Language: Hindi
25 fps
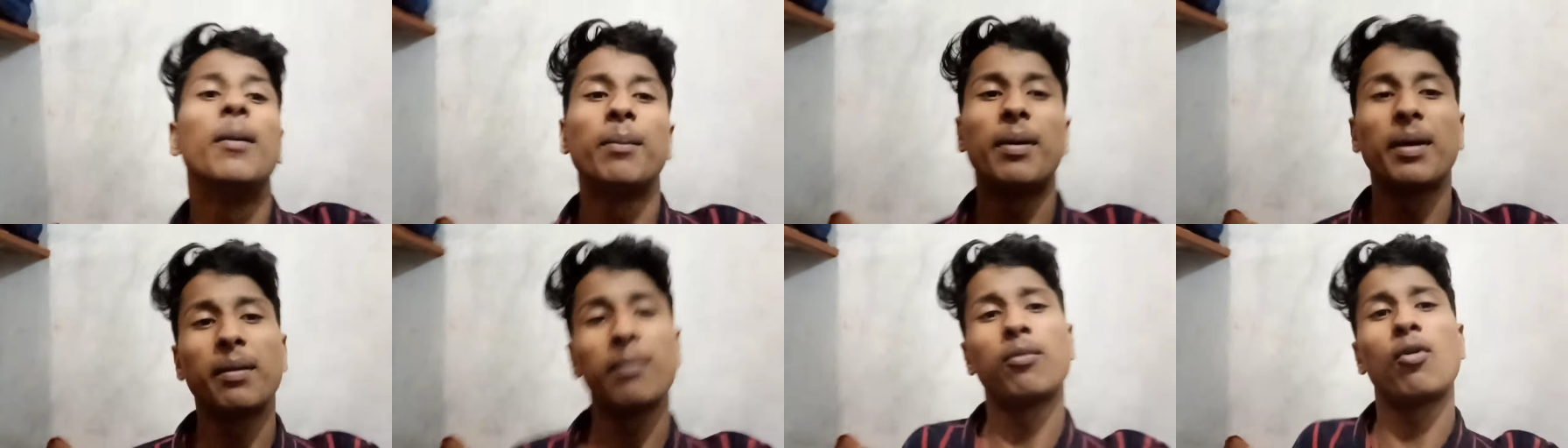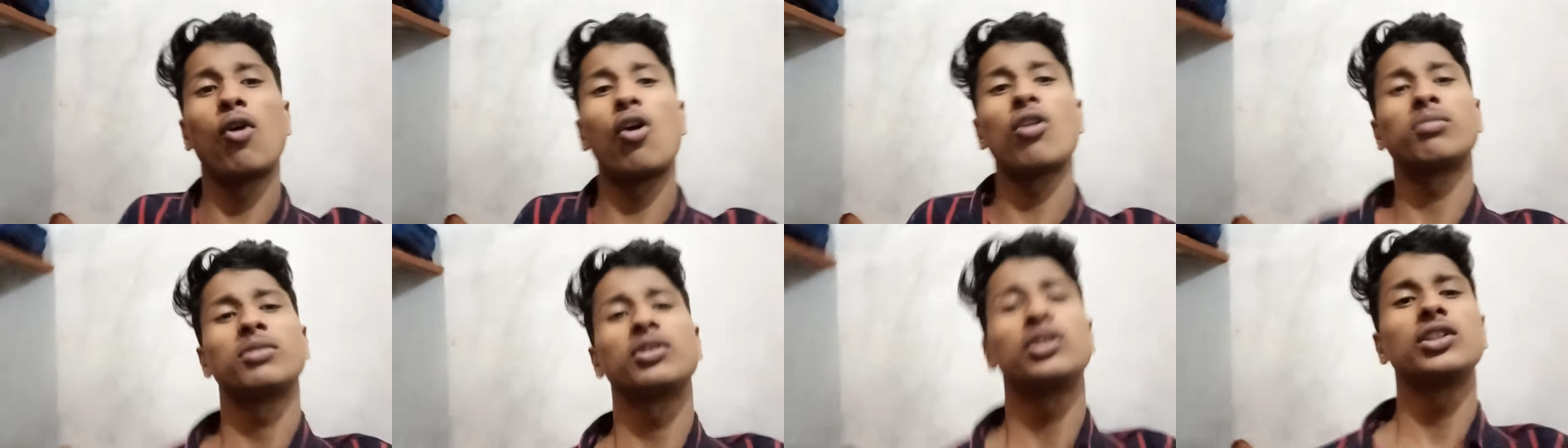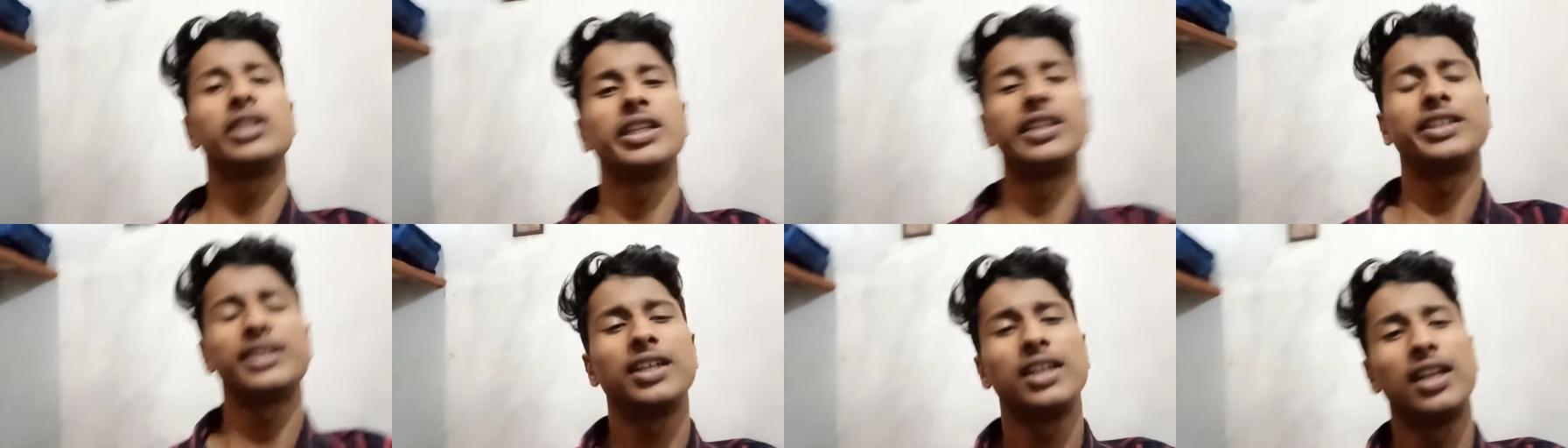पर ब्लॉग में तो
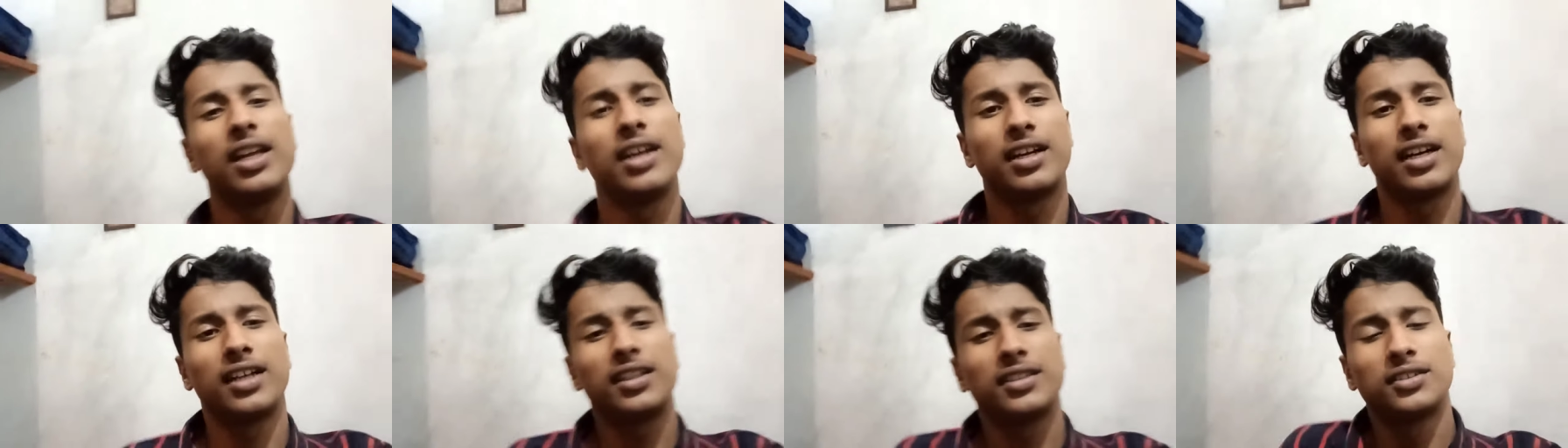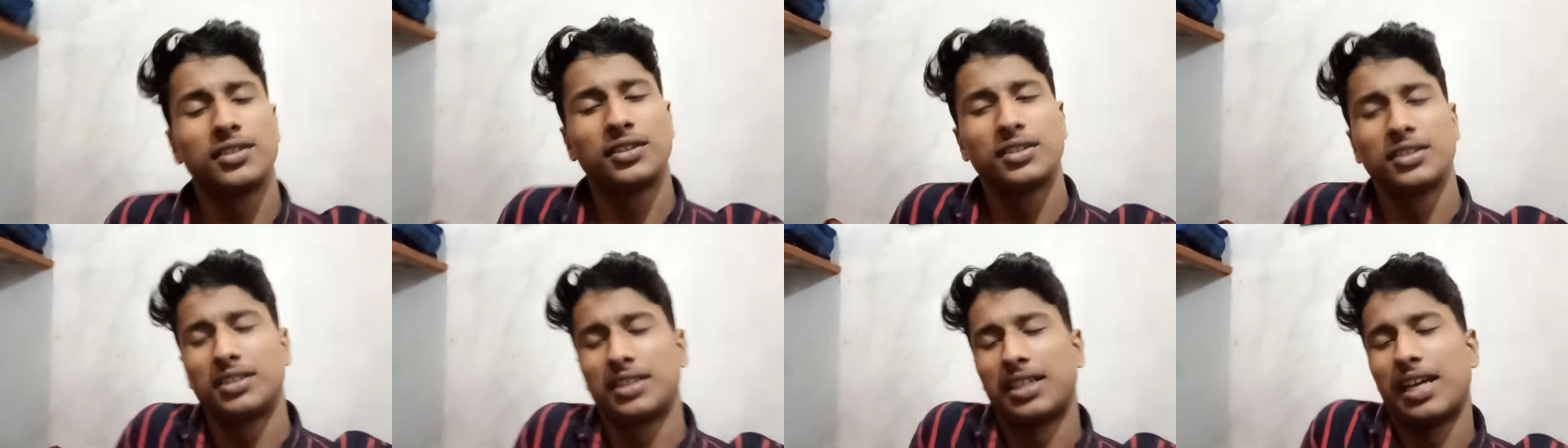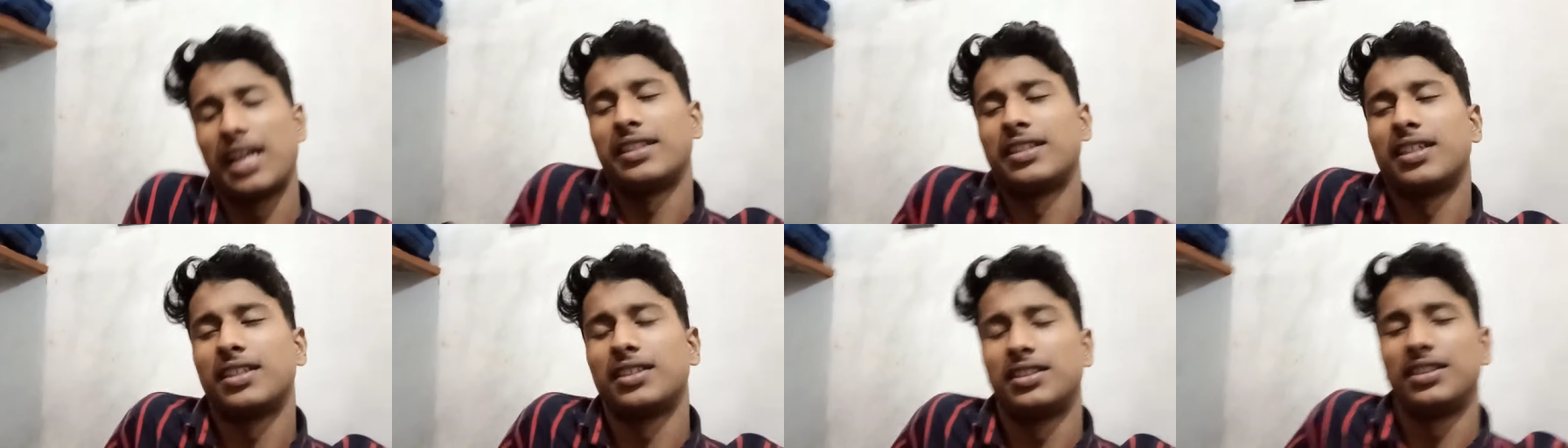देख ही लेगा
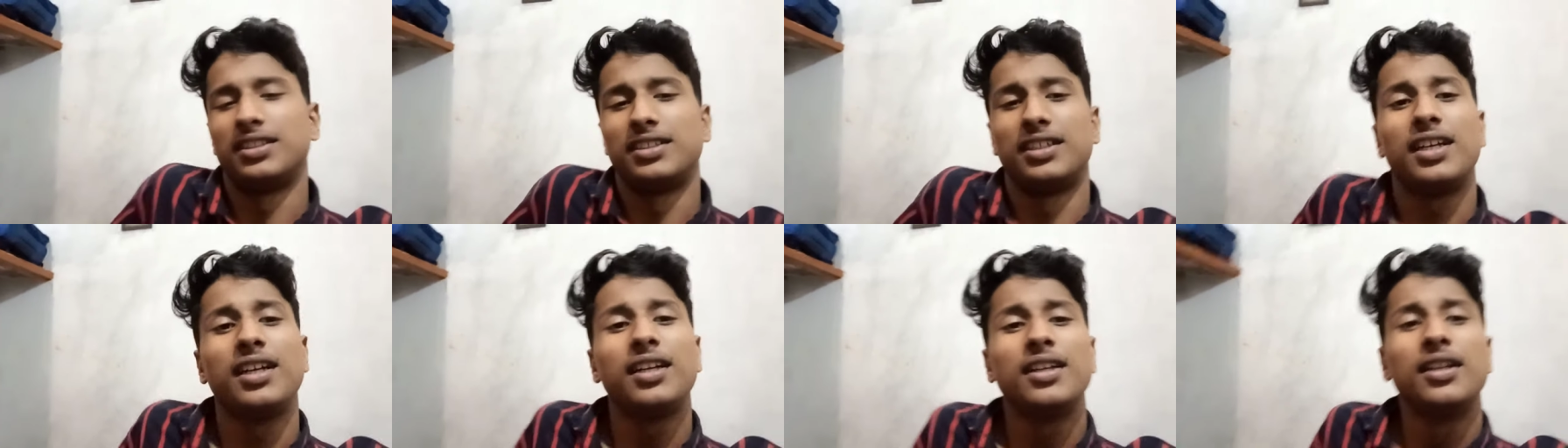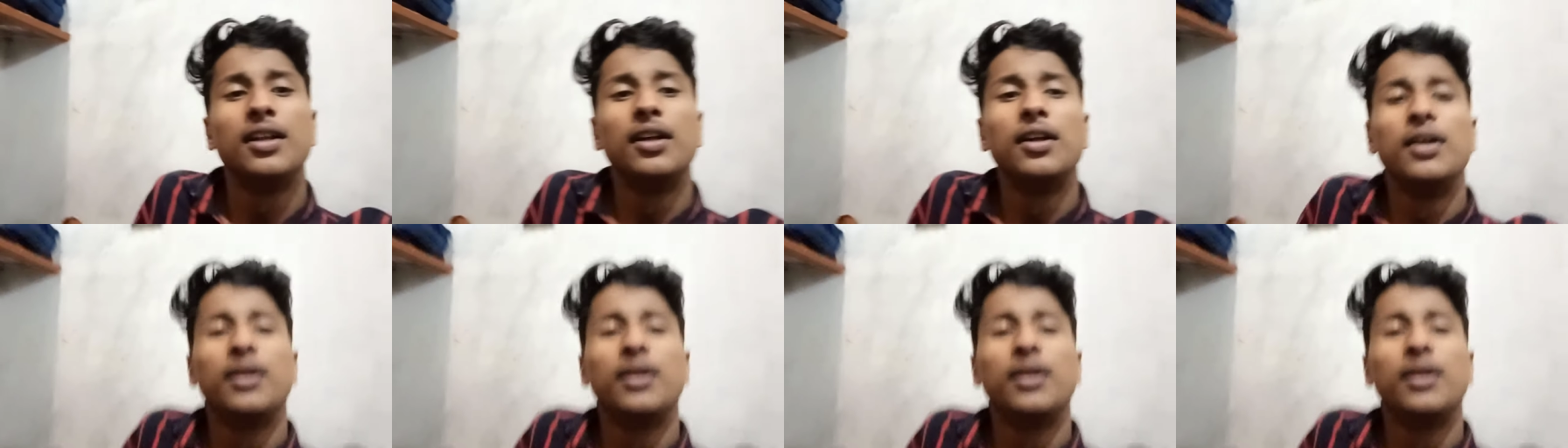कैसा सीन है